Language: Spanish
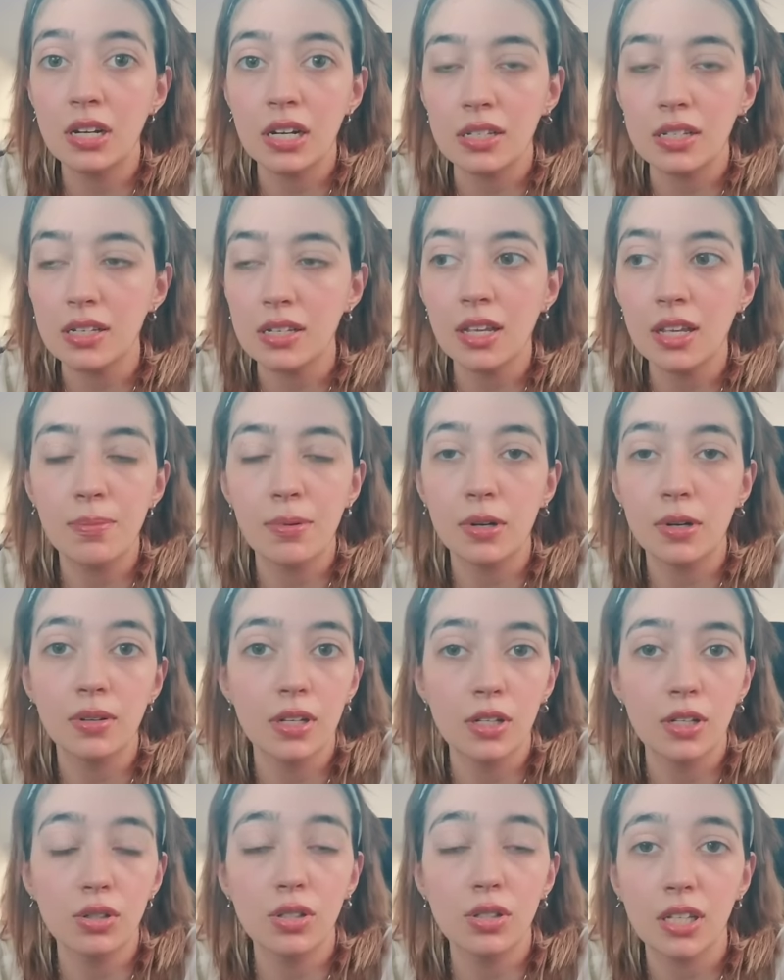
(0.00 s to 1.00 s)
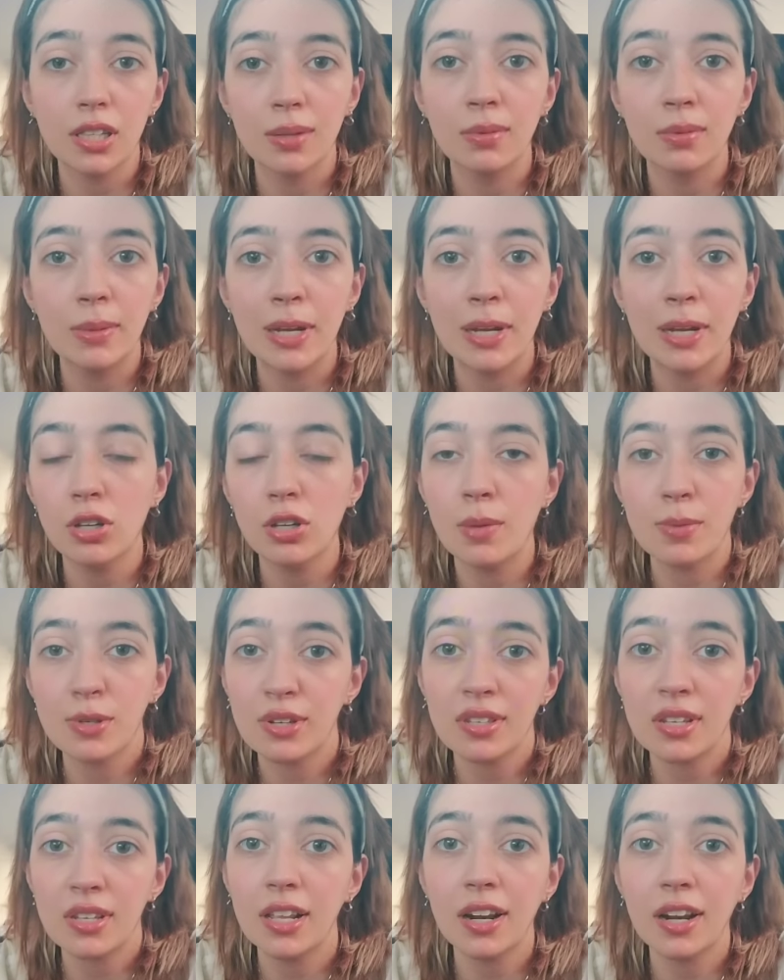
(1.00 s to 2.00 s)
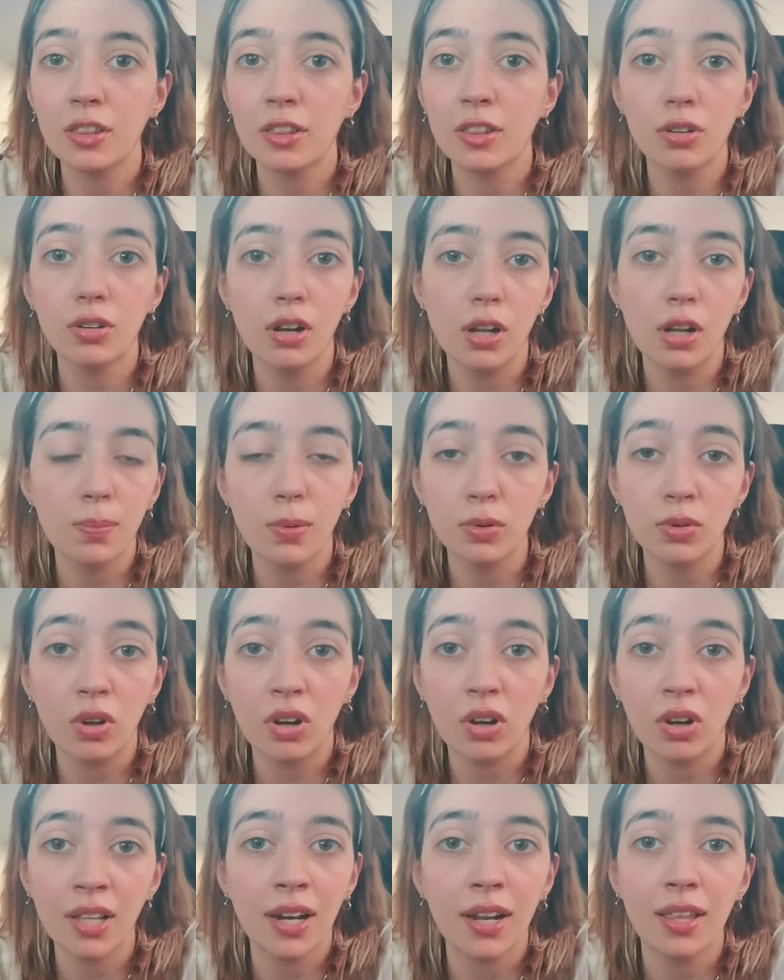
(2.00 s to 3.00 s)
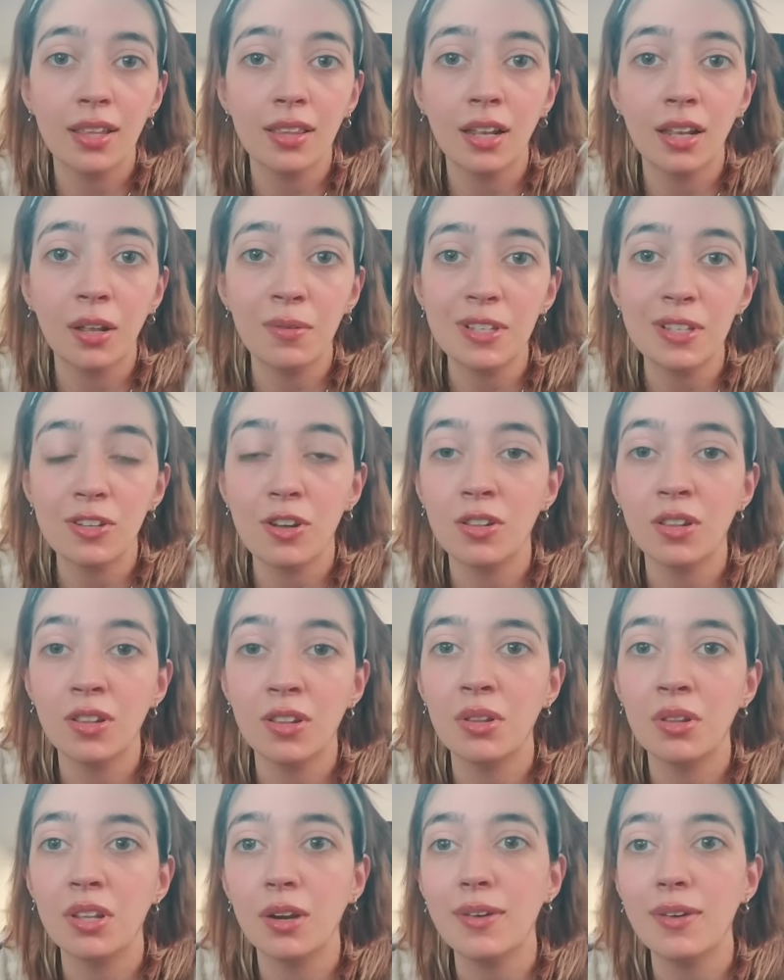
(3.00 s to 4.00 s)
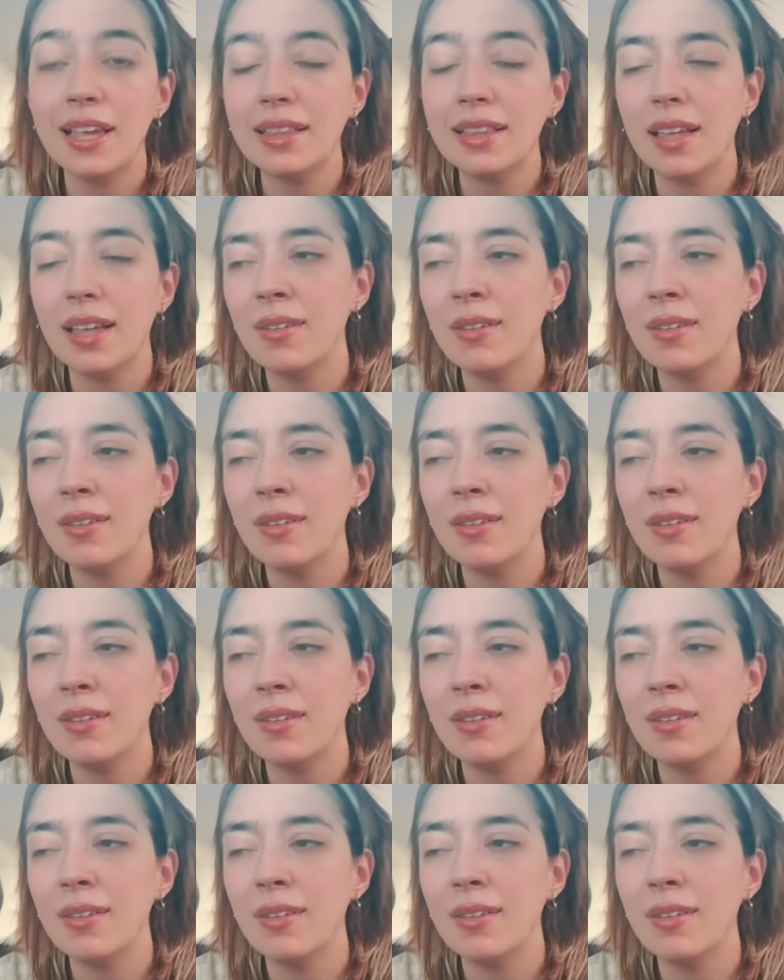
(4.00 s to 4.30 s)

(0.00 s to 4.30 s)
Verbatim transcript: así que aprovechó este momento y empezó a salir en todos los putos canales de televisión dando entrevistas,